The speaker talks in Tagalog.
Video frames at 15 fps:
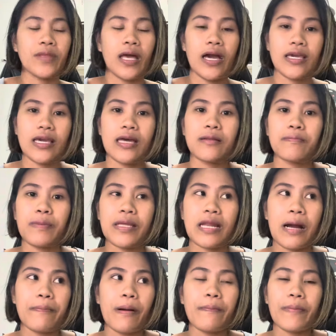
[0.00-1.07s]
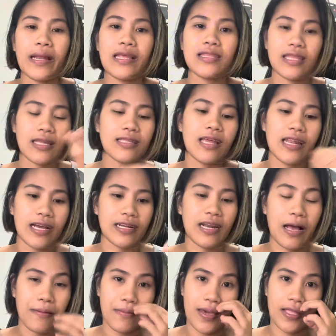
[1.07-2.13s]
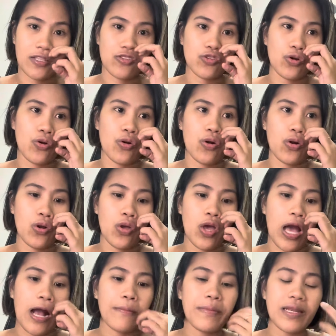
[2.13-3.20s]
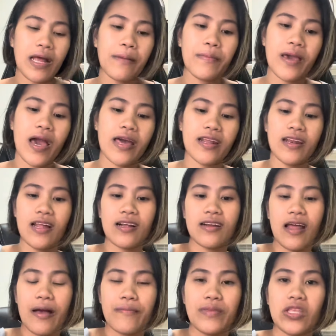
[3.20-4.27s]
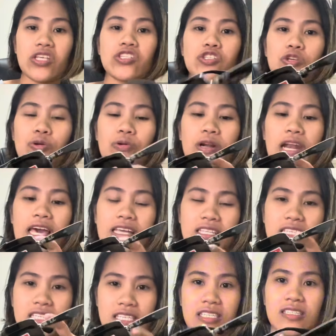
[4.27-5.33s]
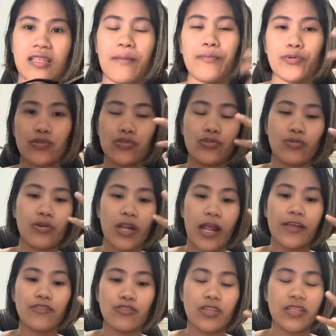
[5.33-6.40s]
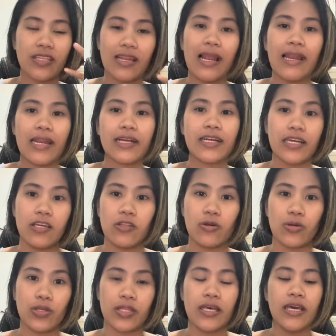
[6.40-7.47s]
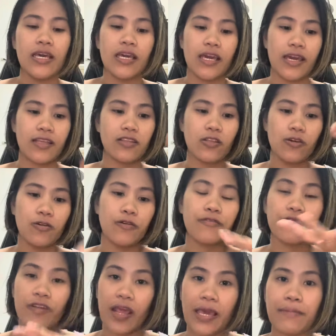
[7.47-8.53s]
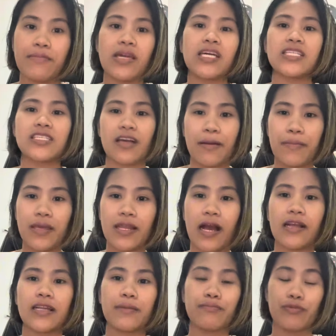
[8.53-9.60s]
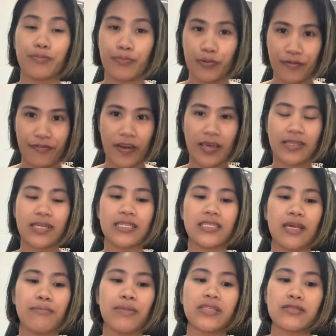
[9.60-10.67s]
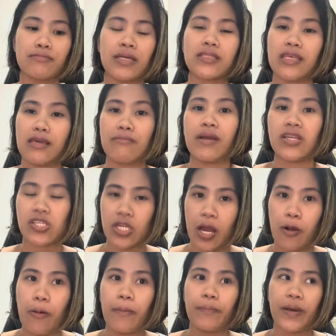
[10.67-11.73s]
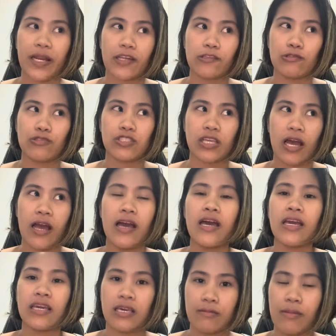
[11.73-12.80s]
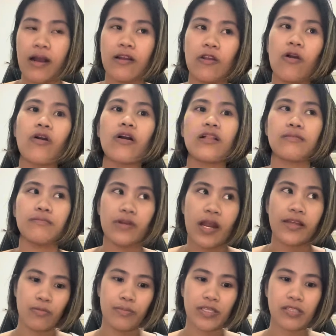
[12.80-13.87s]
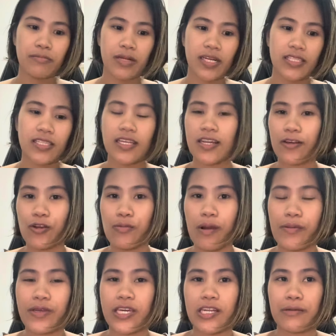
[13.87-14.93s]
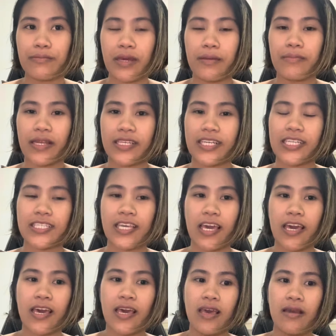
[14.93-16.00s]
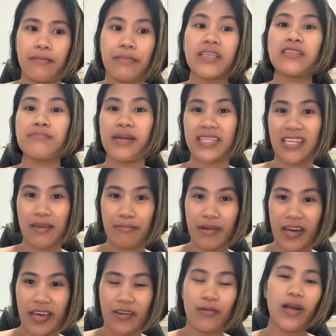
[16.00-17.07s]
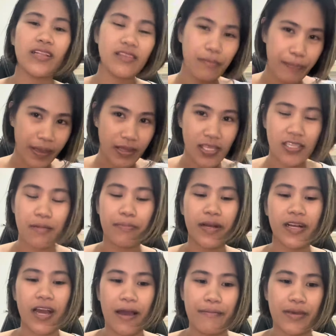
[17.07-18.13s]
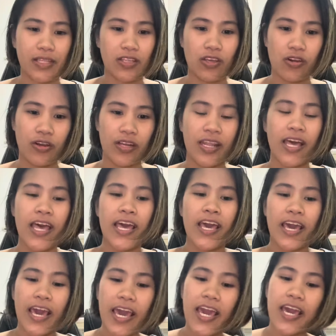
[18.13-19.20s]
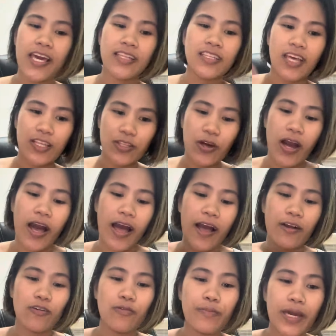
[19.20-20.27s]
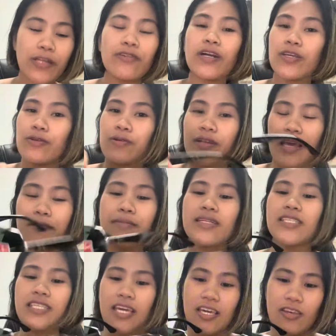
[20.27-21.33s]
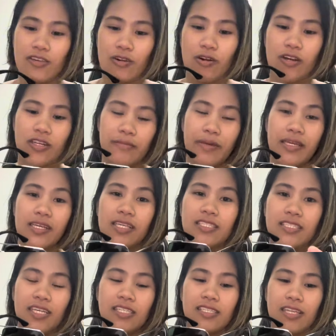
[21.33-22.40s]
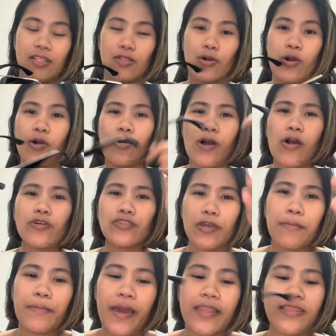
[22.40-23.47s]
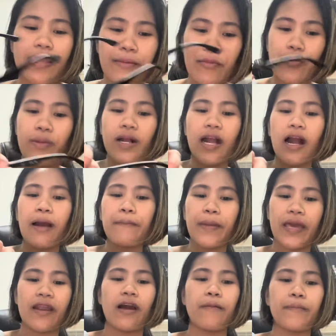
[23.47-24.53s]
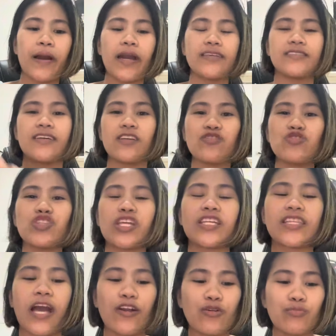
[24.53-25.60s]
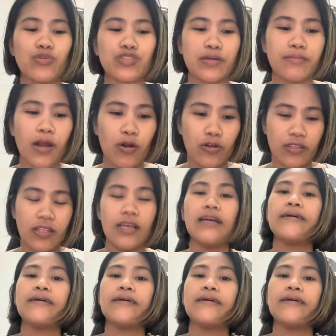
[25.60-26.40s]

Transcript: Ayan, pinapapalitan na lang namin. So, ang binabayaran lang namin is yung lens, tapos yung grado na nilalagay doon. And yung frame is kami na ang nagpo-provide kasi mas matibay siya kumpara doon sa ibang local brand. Mas maganda na gumamit ka ng may brand kasi mas matibay. Well, depende sa paggamit yon. And eto ha, kung meron kayong Ray-Ban sa inyo na may gasgas na to, kung ako sa ibenta mo, magkakapera ka pa kaysa doon tinatago mo sa baol,